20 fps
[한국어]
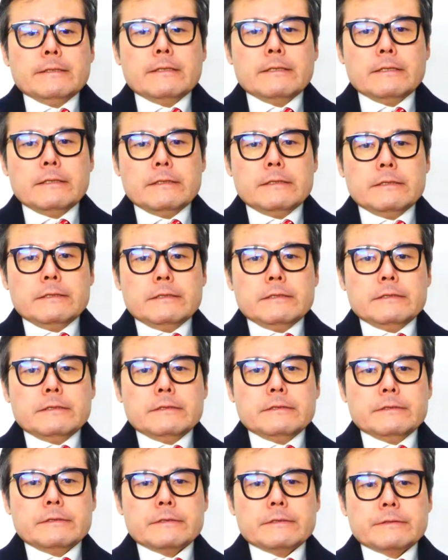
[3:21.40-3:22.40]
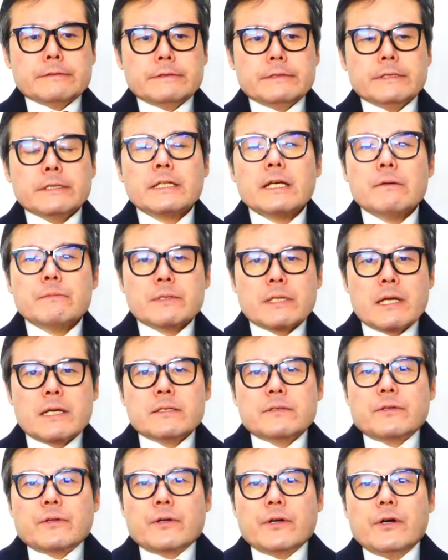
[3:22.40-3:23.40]
어, 이렇게 하면
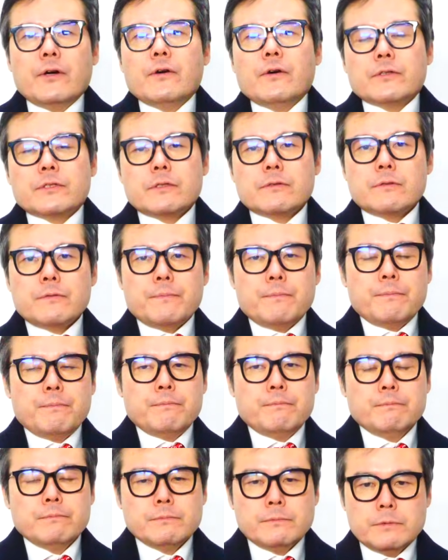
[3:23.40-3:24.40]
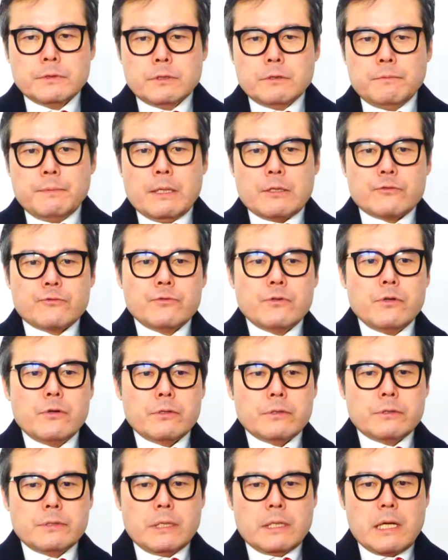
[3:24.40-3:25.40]
생각이 들어요. 어쨌든
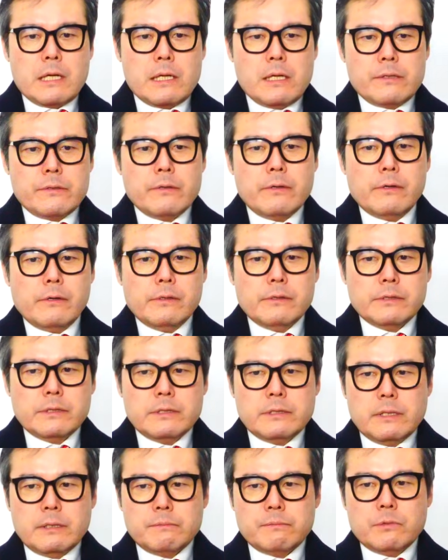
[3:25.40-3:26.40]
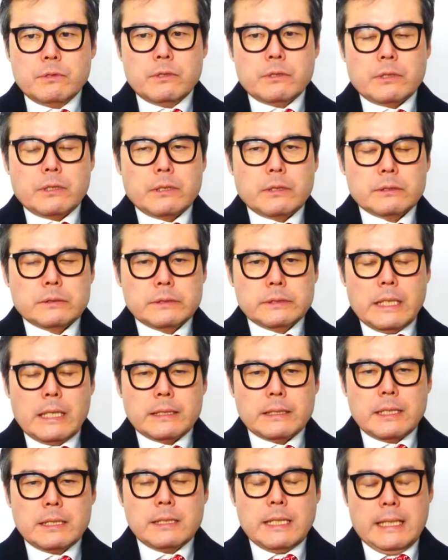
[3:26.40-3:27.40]
박순혁 작가께서 일단 뭐
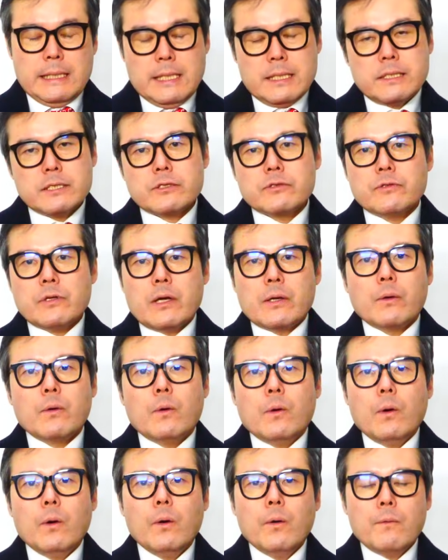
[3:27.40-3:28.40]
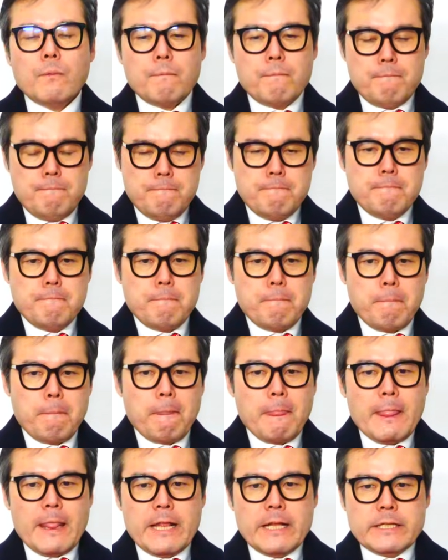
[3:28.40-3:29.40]
창당을 안 하시기로 했고 음?
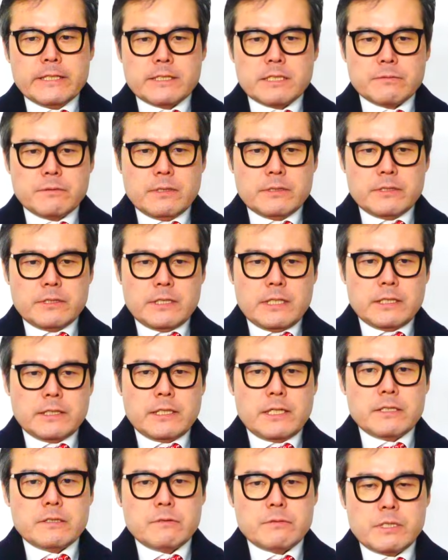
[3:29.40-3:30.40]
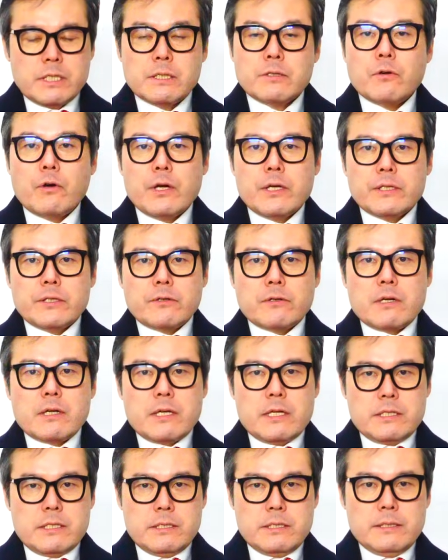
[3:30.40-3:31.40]
지금 현재 상당히 좀 치과에 들어가
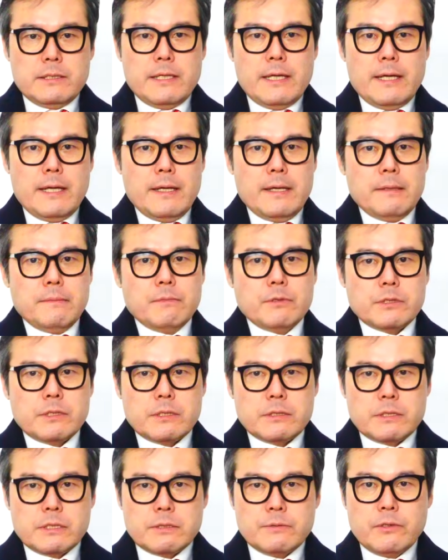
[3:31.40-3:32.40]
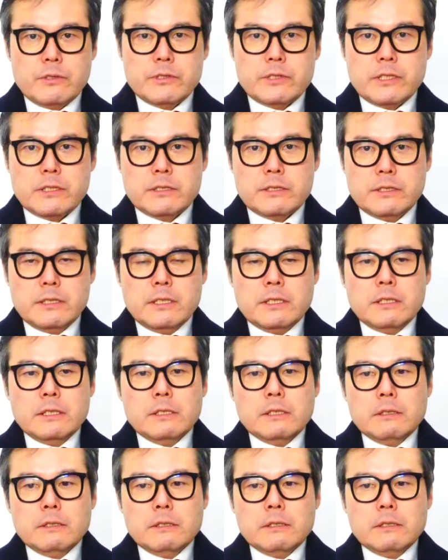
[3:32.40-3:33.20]
계시는데 뭐 이게 지금 현재는